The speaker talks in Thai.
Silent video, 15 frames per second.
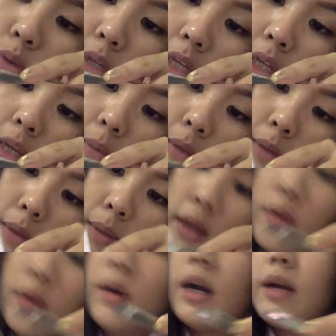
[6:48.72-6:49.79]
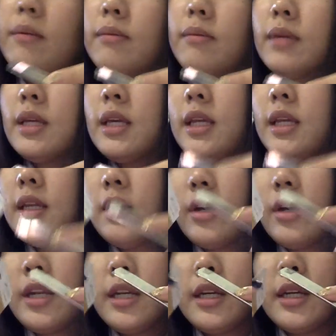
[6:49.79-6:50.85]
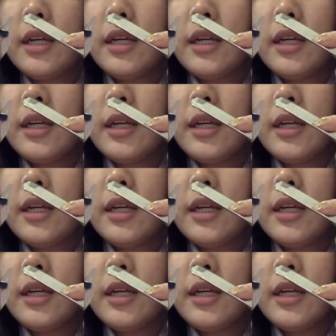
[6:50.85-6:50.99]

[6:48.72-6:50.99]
ที่เข้มขึ้นมากกว่าอันเมื่อกี้หน่อยหนึ่ง